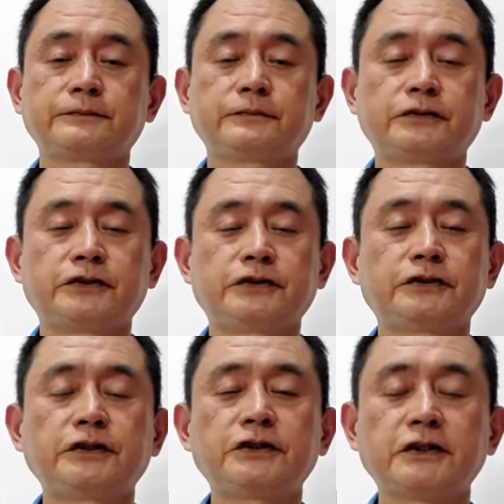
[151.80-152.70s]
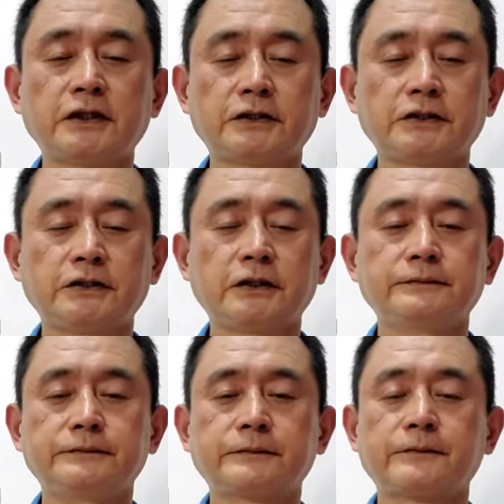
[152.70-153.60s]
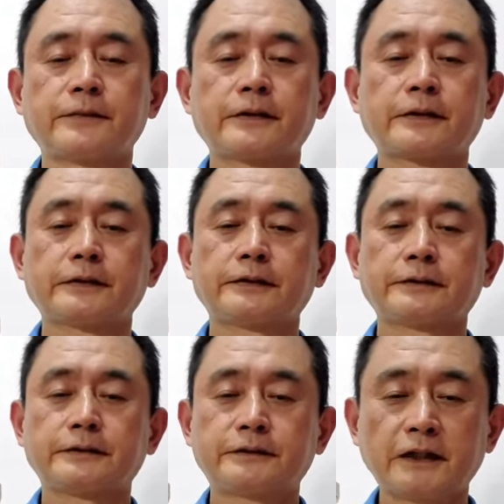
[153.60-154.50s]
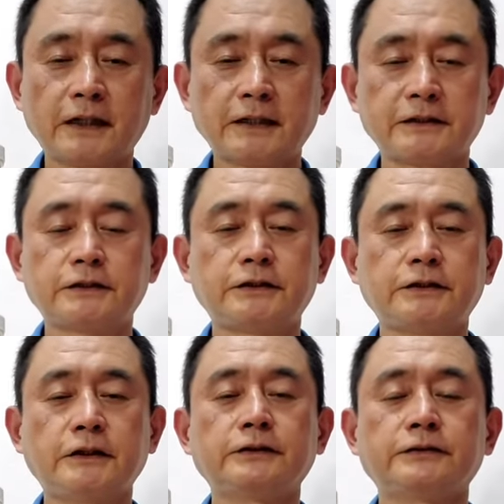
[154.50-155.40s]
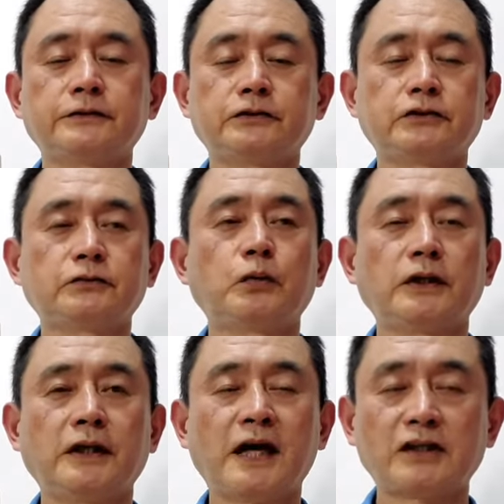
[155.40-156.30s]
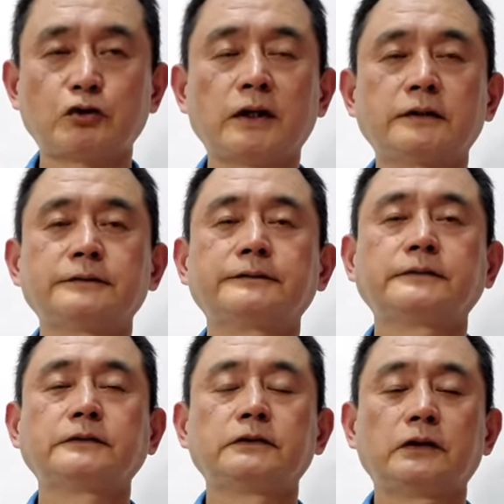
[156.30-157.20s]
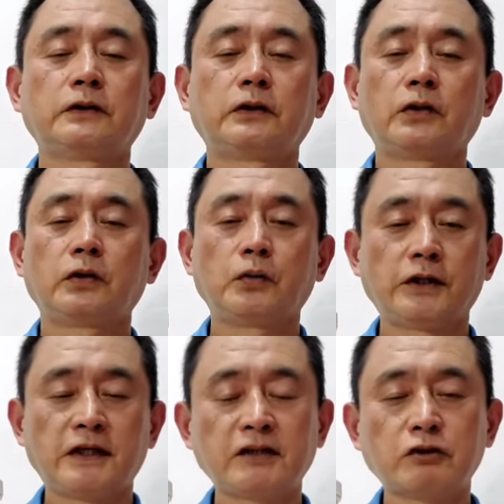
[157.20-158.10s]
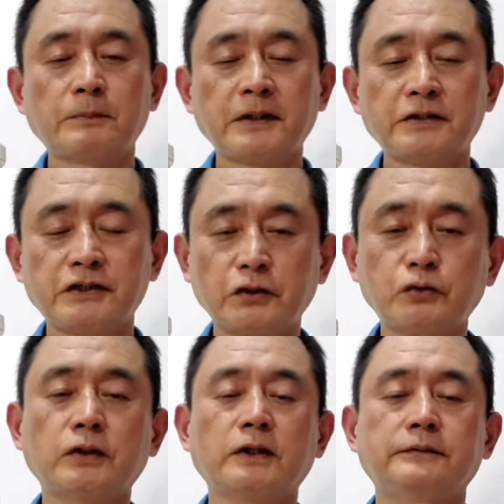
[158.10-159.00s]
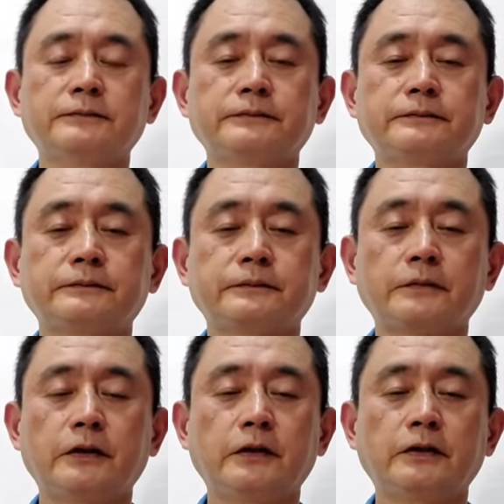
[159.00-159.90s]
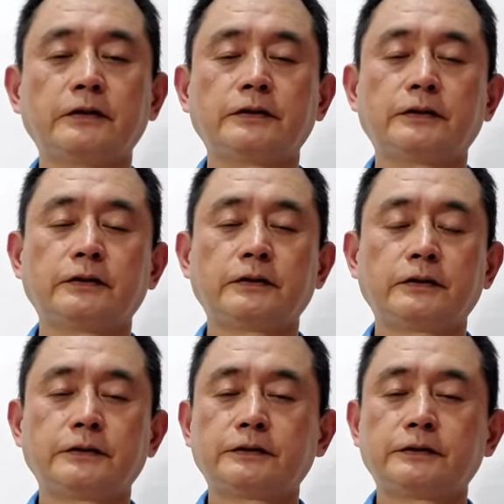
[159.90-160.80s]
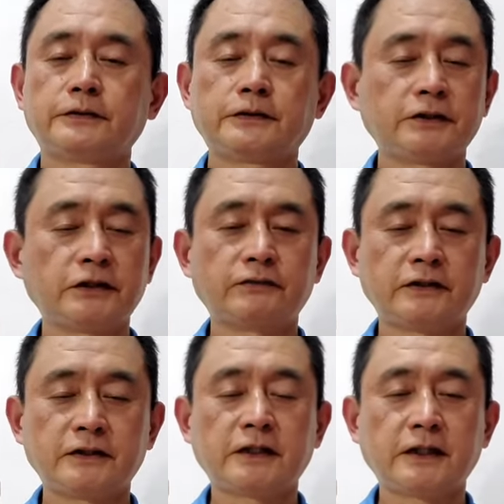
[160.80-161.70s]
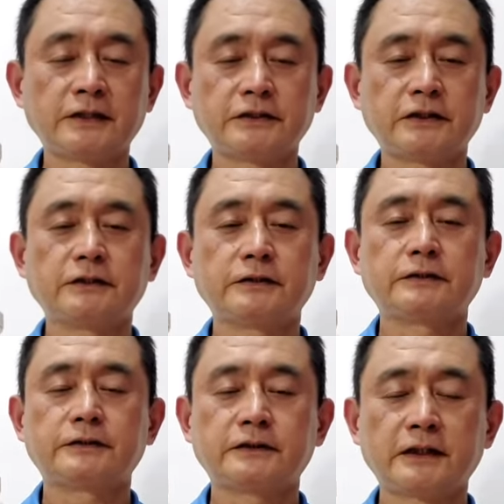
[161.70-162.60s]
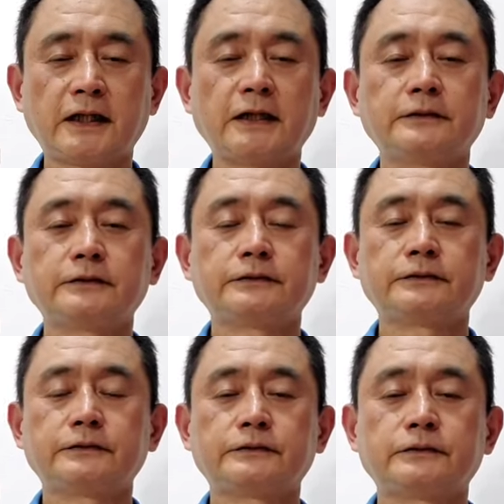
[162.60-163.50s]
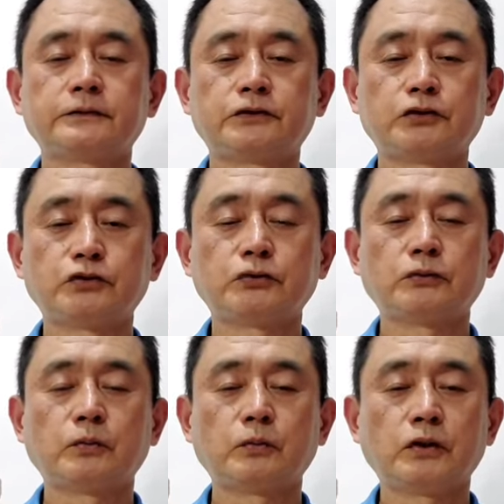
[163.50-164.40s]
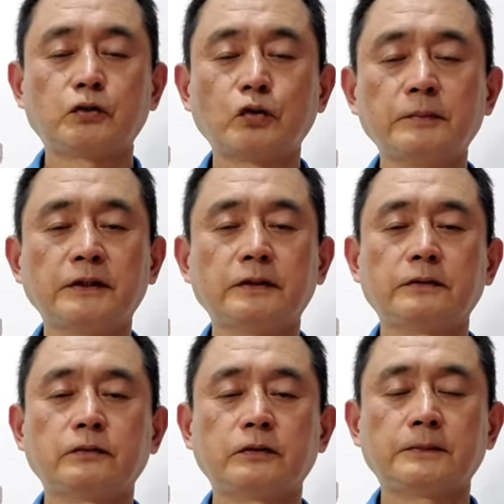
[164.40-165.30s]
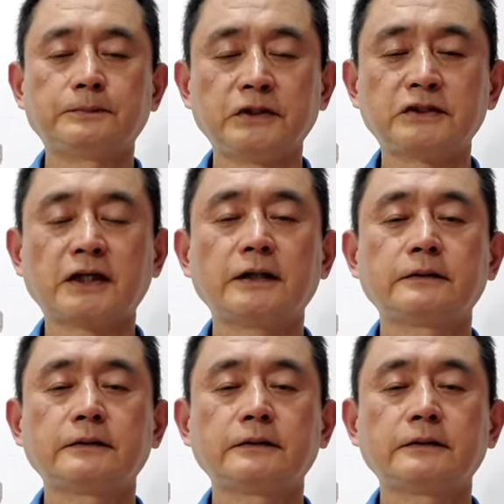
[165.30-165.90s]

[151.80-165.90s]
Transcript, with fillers: 这是第三个体验。再来这个体验就是我的牙床，我的牙床变坚固了，啊，真的非常感谢。再来就是我的过敏，我的鼻塞，